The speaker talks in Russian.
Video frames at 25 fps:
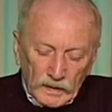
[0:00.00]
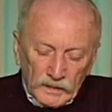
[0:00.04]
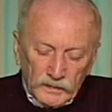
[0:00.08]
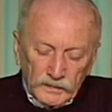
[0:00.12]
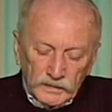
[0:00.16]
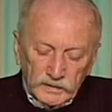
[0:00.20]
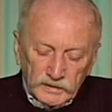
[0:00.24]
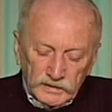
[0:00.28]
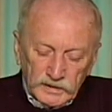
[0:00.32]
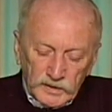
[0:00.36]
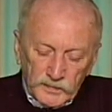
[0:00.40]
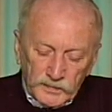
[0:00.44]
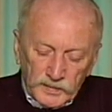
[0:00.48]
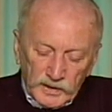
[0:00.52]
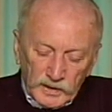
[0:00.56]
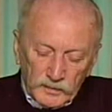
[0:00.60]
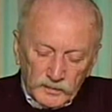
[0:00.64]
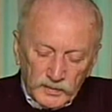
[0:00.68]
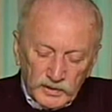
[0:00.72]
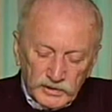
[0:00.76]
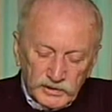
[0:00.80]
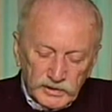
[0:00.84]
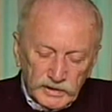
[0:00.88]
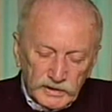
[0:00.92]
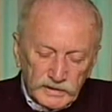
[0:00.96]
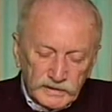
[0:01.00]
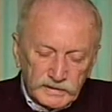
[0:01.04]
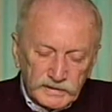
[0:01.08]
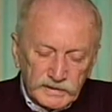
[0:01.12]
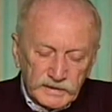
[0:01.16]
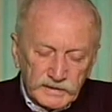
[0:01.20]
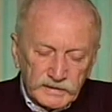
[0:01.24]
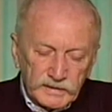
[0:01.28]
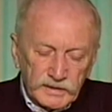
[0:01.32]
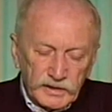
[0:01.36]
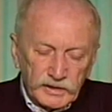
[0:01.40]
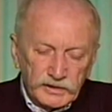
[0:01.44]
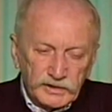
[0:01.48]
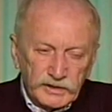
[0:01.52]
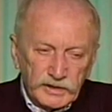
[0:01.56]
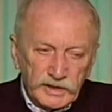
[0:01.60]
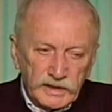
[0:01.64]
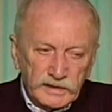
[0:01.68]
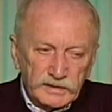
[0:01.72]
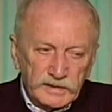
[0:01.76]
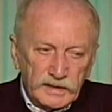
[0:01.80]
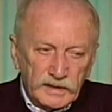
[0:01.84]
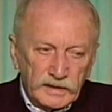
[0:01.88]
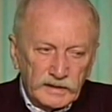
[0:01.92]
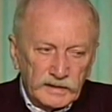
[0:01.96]
И теперь, пожалуйста, значит,
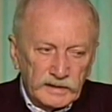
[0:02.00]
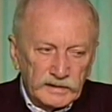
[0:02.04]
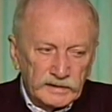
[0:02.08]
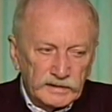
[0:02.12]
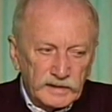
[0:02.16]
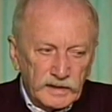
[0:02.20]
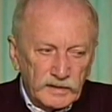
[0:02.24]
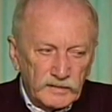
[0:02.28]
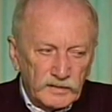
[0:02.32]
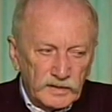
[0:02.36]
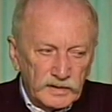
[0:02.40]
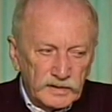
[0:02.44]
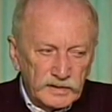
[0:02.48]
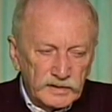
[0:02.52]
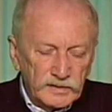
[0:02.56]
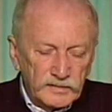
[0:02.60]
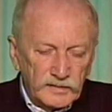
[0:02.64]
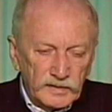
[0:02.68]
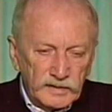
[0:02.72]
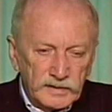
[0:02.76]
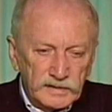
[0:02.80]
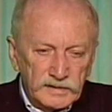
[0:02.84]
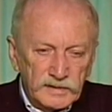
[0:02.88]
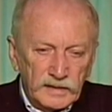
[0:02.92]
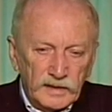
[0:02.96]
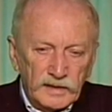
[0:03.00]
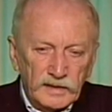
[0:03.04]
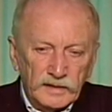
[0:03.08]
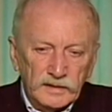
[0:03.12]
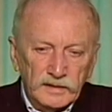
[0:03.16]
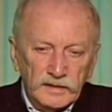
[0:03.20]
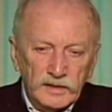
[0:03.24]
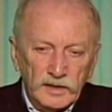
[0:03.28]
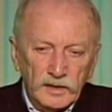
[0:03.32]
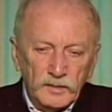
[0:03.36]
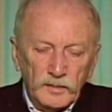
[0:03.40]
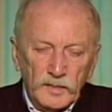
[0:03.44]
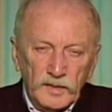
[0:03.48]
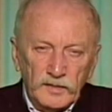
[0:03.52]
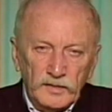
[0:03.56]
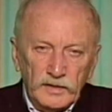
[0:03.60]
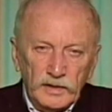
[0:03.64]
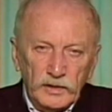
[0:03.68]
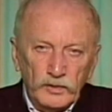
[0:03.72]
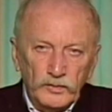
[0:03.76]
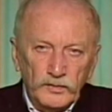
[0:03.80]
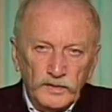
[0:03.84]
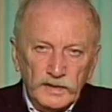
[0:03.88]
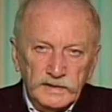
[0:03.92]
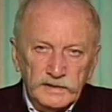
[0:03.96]
есть такая трава, называется солянка холмовая.
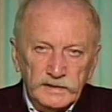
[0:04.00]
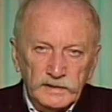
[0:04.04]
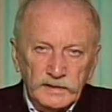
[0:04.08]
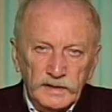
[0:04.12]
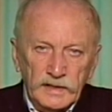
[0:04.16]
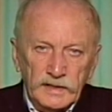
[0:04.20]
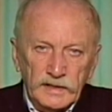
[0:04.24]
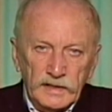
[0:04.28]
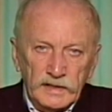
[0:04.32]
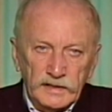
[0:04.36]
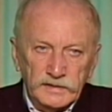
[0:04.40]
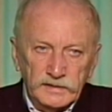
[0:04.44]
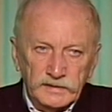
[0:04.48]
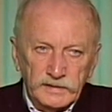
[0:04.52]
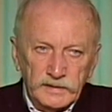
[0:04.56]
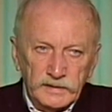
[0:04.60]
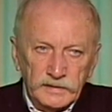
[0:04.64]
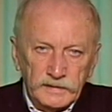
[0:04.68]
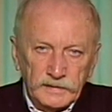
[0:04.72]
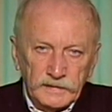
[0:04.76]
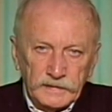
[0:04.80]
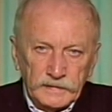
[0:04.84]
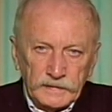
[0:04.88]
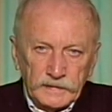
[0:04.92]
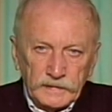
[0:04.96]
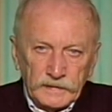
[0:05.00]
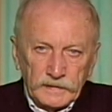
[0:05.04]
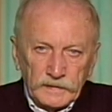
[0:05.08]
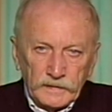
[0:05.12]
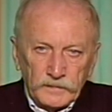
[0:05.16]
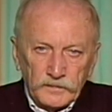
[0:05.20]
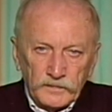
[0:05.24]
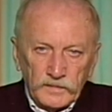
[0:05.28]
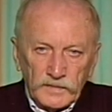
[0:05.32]
У вас она есть. Как? Еще раз.